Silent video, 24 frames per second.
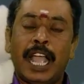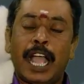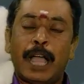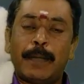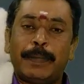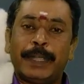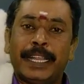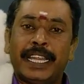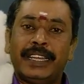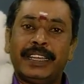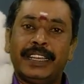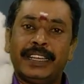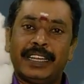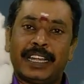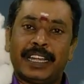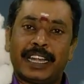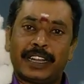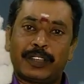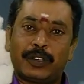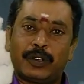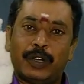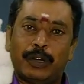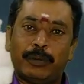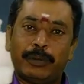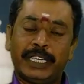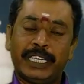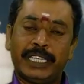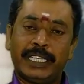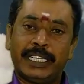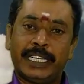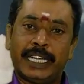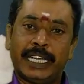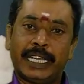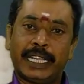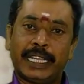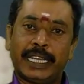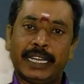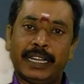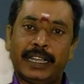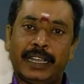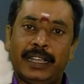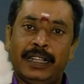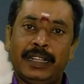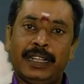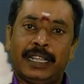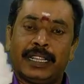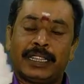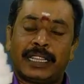அப்போ என்ன நடக்கும் அப்படின்னு கேட்டிங்கன்னா
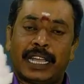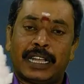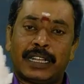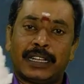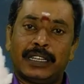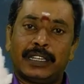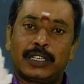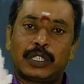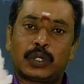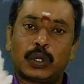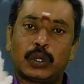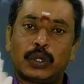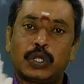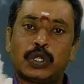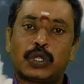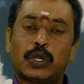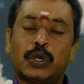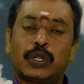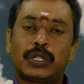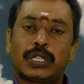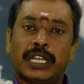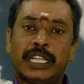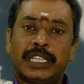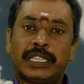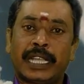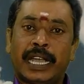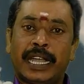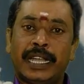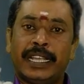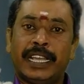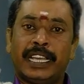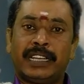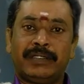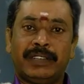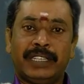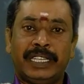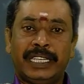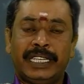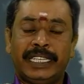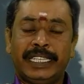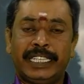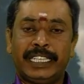தங்களுக்கு சொத்து சுகத்தில் தாயார் வழியில்